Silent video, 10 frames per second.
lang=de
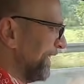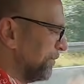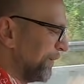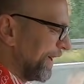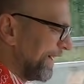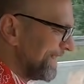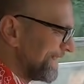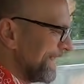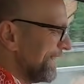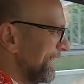den
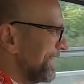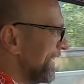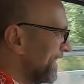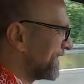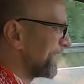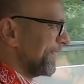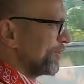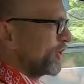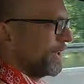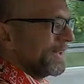Preis eine
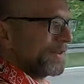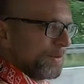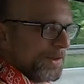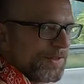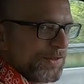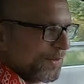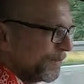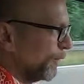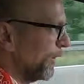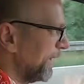Sechsgang-Schaltung, also
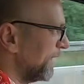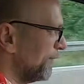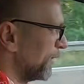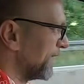sowohl äh,